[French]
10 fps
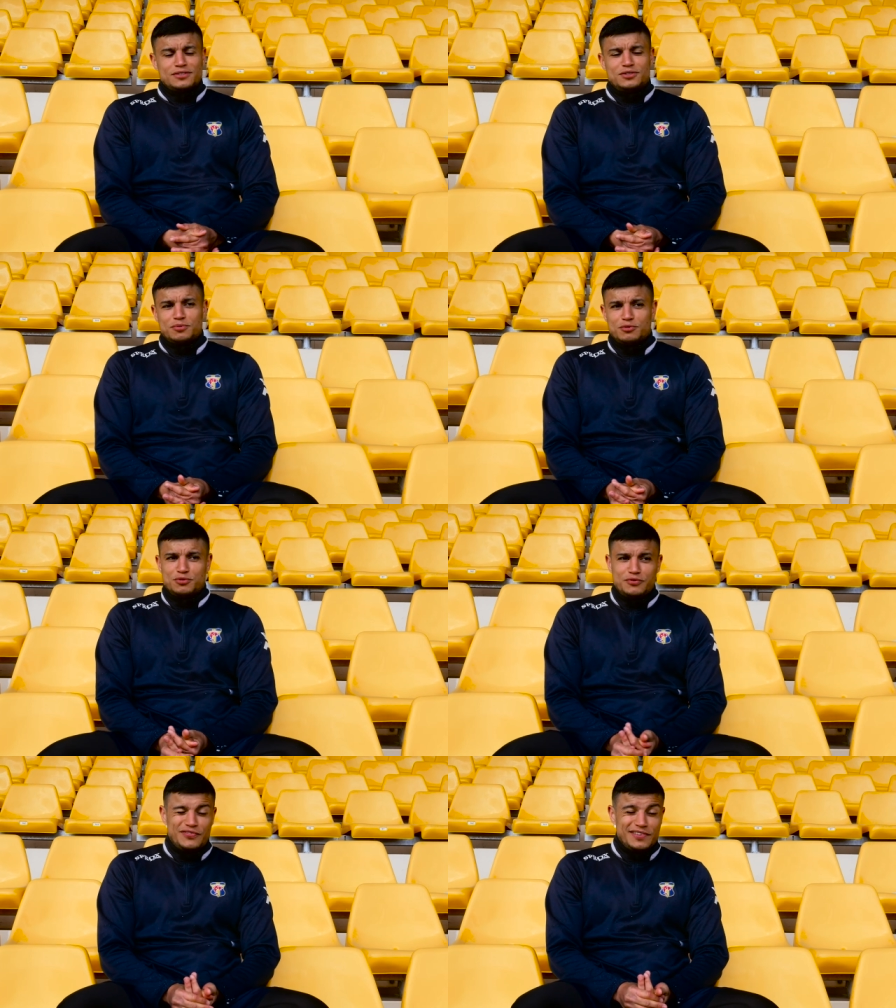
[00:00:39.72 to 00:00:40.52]
Je me
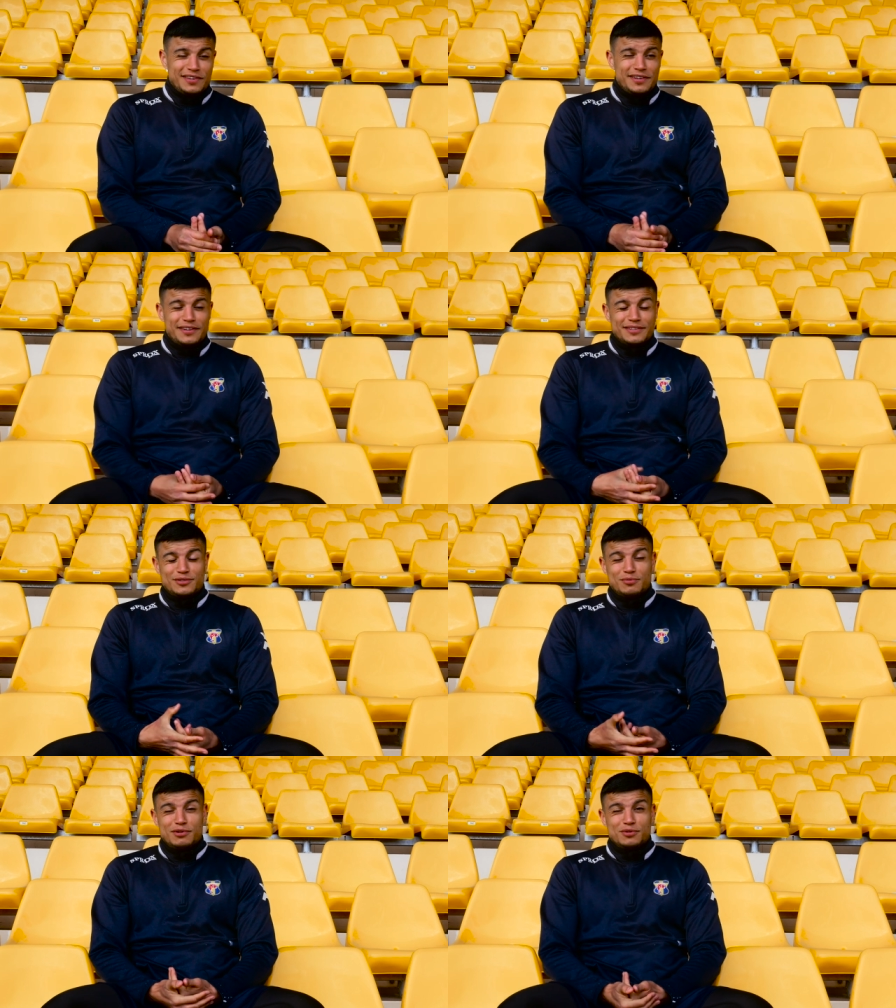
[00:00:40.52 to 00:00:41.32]
suis fait euh,
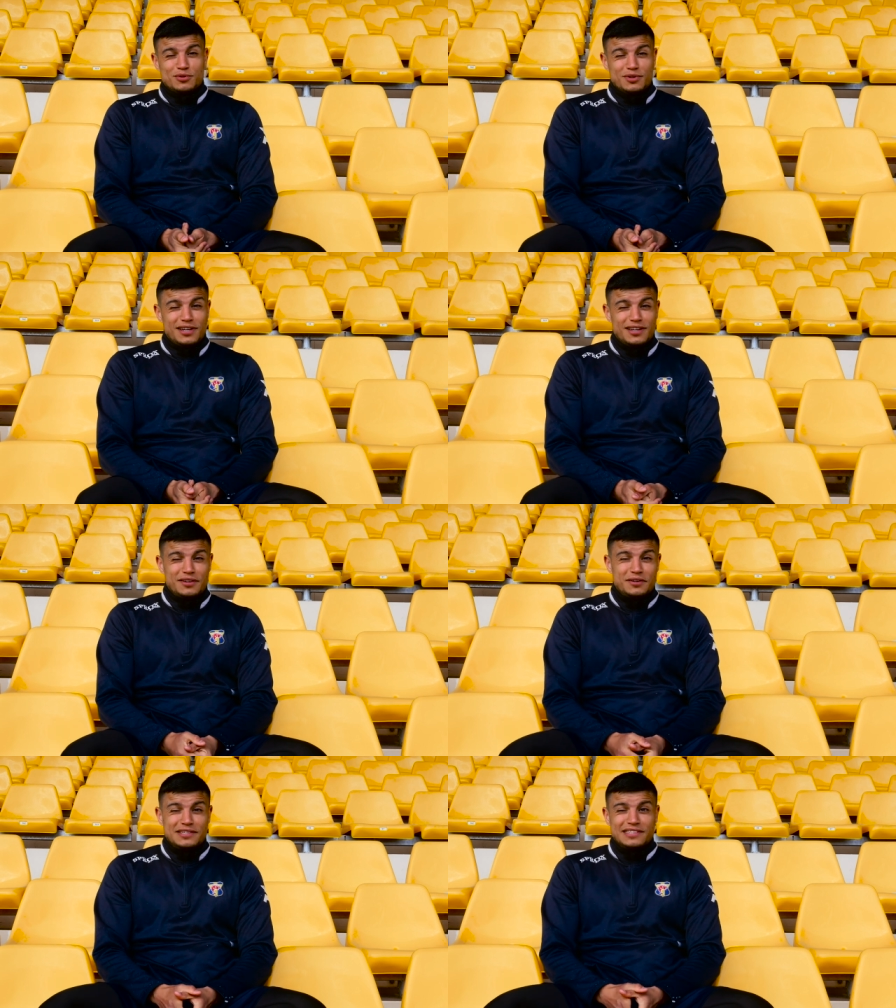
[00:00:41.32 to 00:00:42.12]
cette blessure-là,
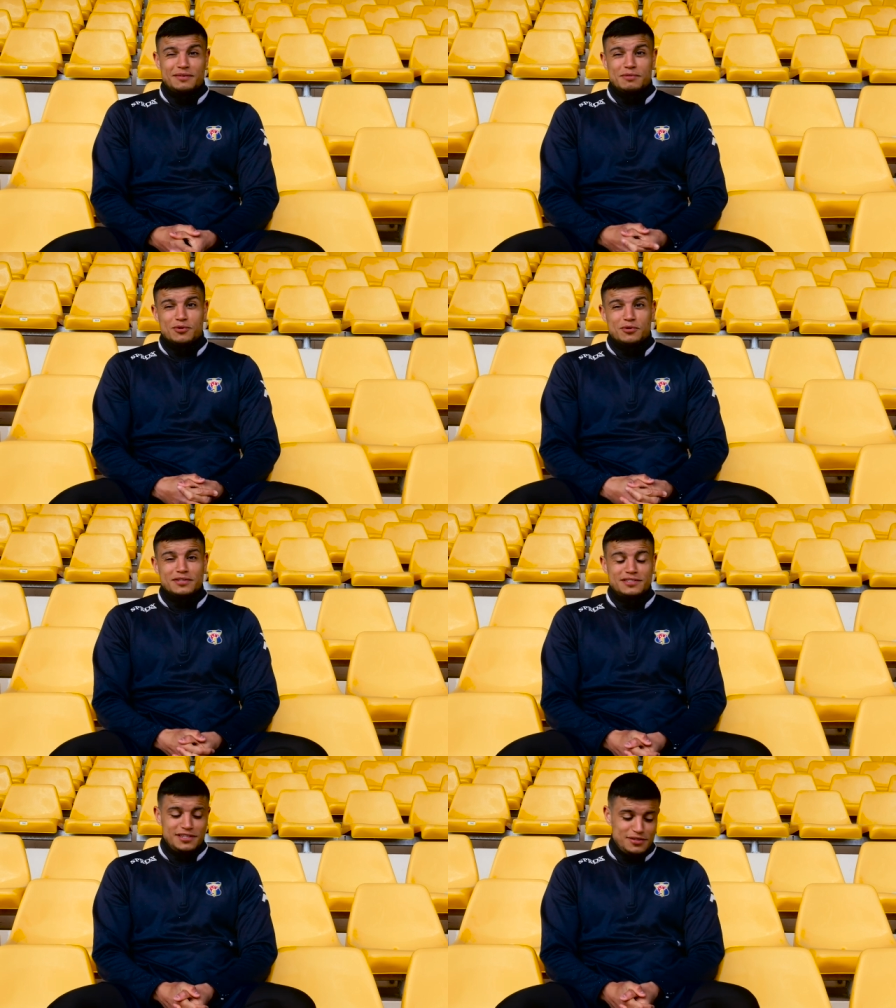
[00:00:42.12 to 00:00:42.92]
euh, ligament
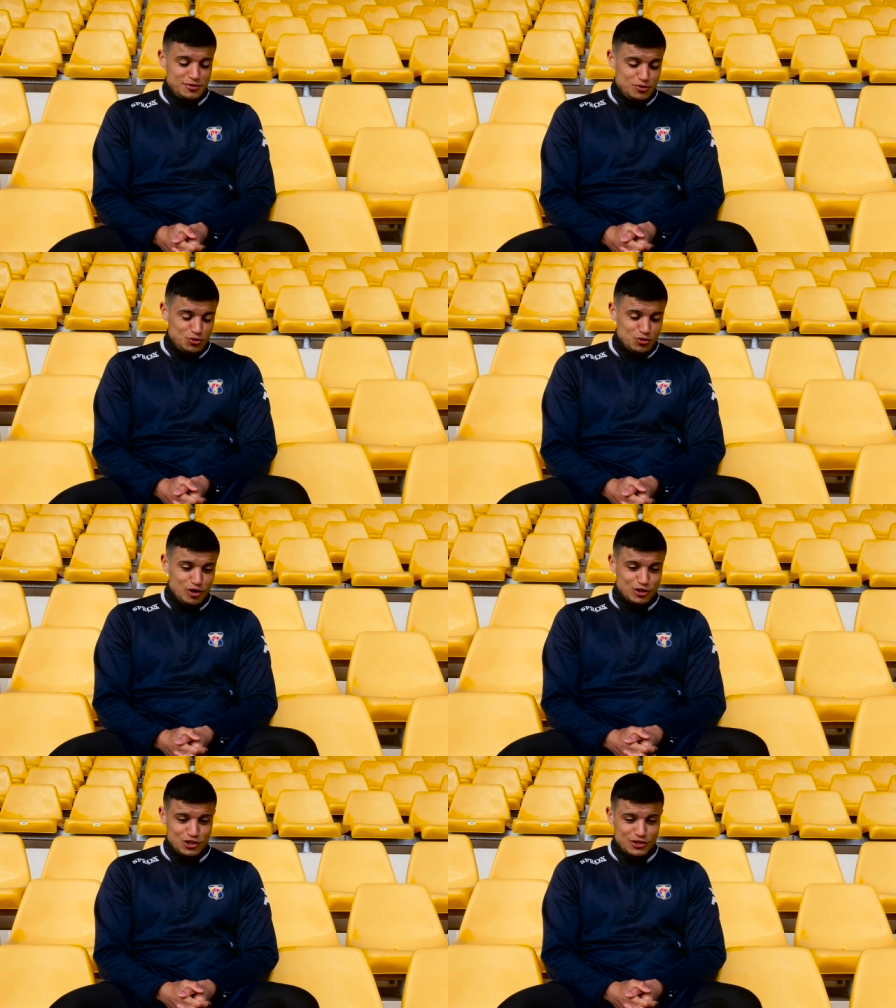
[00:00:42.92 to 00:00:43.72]
croisé euh, genou
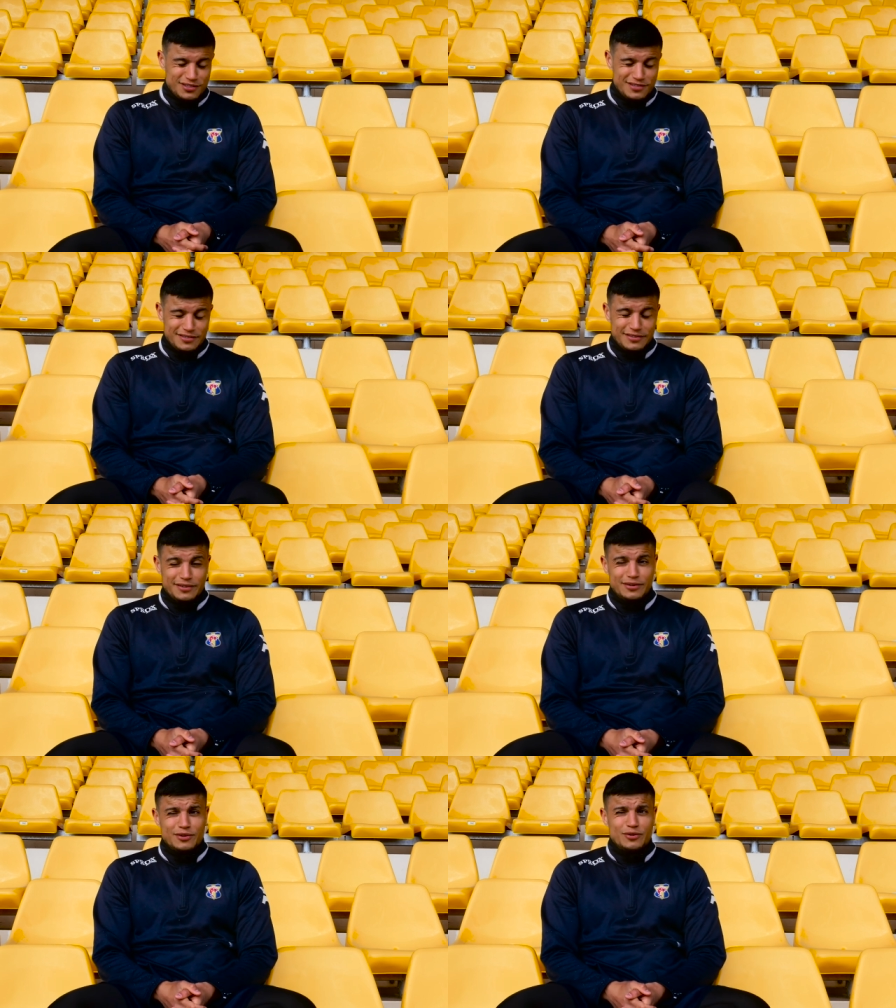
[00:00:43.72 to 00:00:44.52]
gauche,
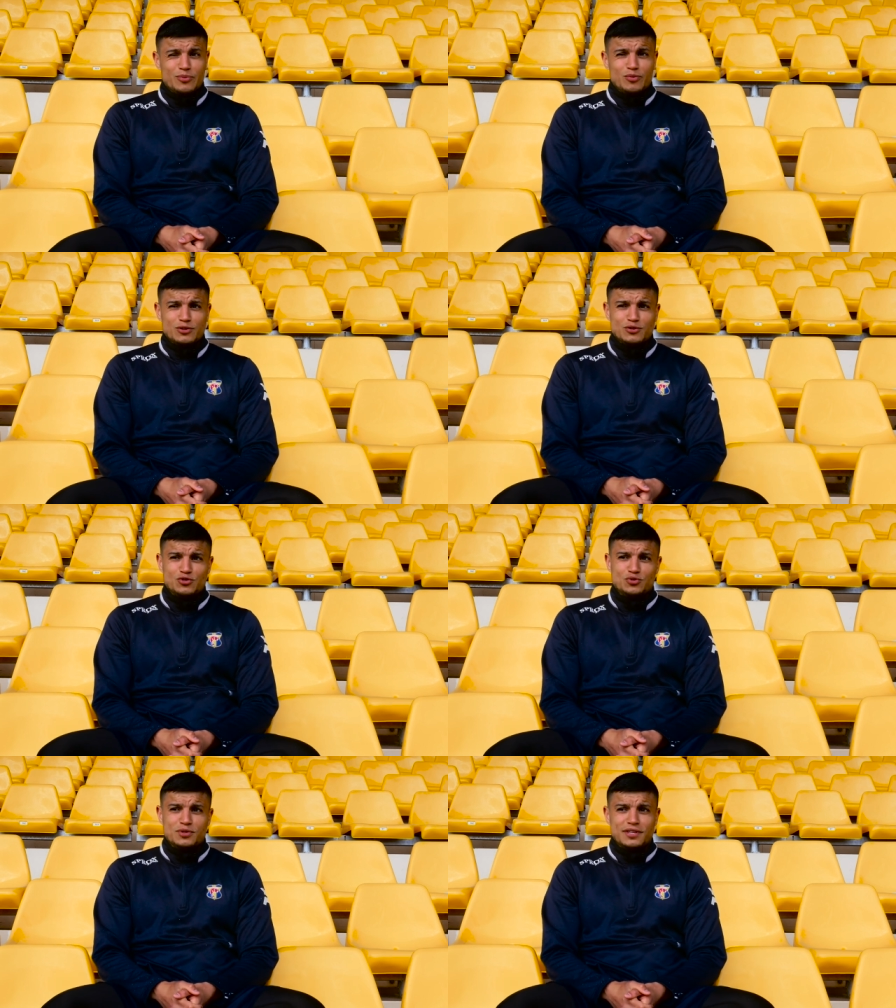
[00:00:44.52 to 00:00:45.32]
au mois de
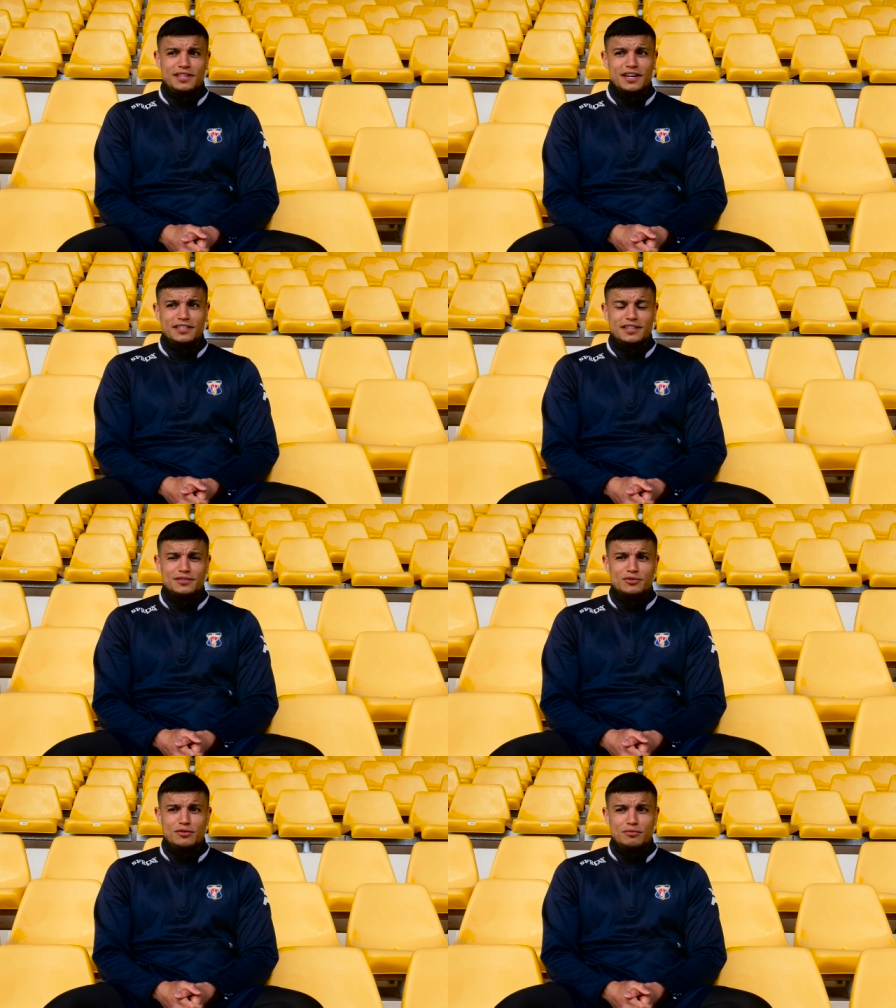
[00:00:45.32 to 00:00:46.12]
juillet dernier,
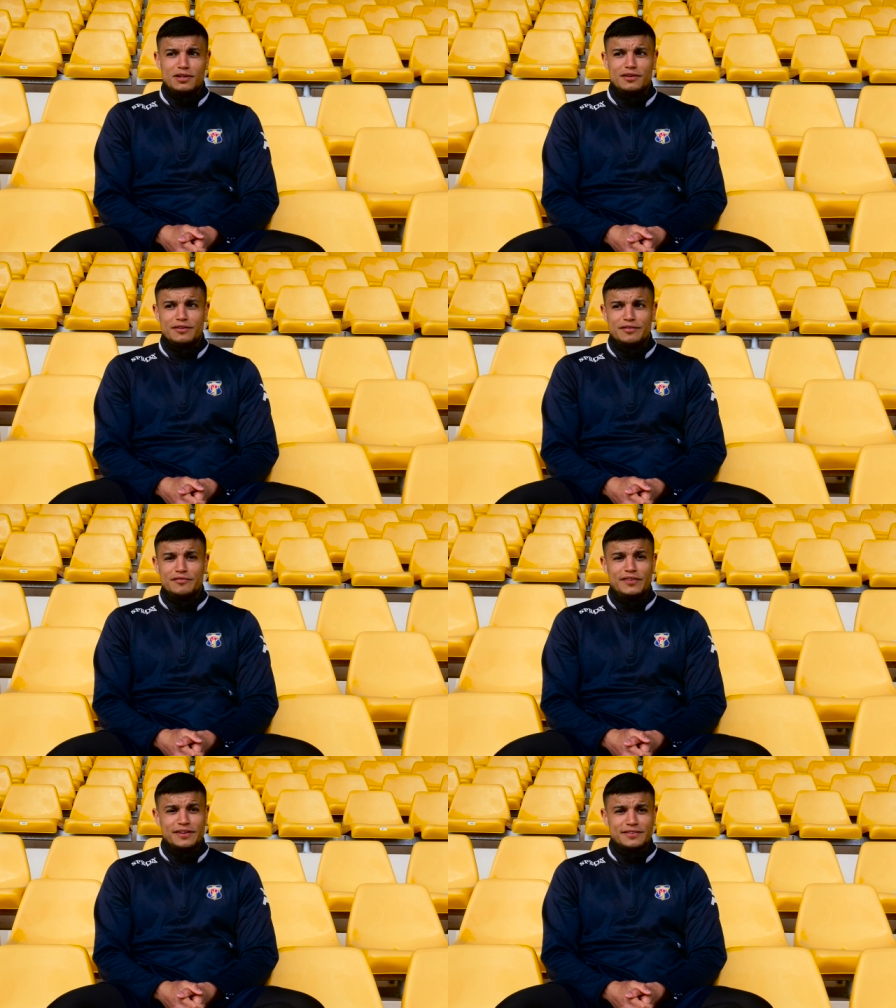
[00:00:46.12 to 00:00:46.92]
en
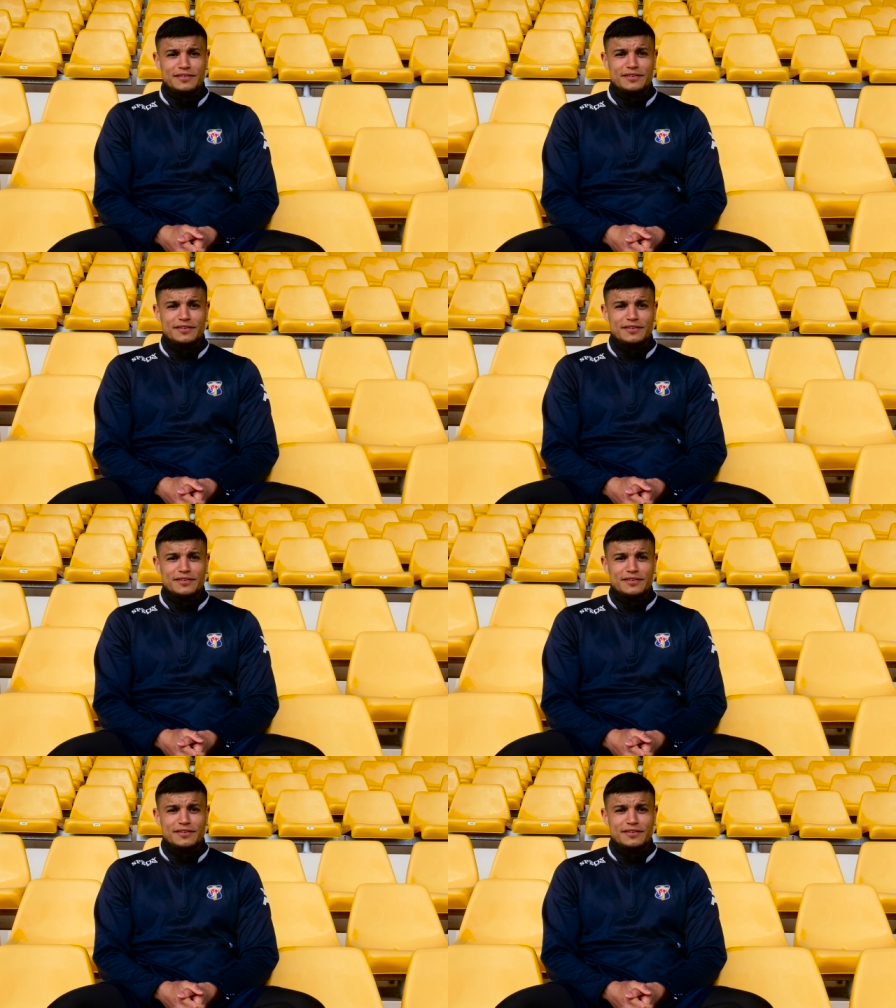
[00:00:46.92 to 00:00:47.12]
2020,